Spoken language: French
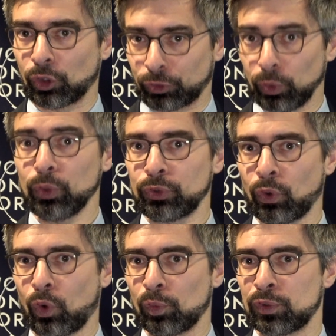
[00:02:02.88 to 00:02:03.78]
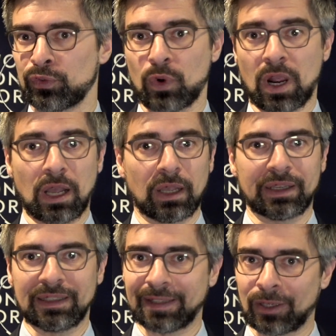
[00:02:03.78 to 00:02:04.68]
quand eux seront pouvoir,
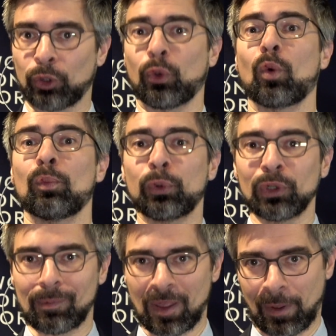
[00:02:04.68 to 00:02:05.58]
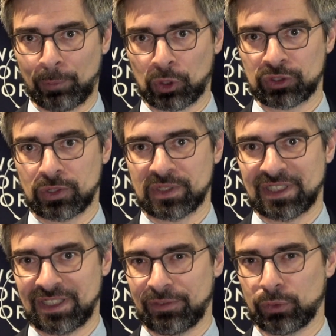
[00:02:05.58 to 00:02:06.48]
ils n'accorderont plus la même importance
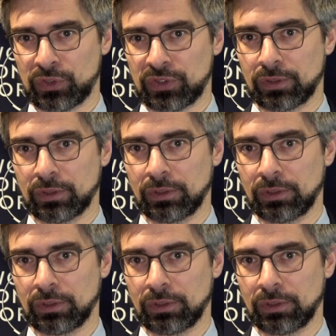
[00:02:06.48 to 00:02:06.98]
à Davos.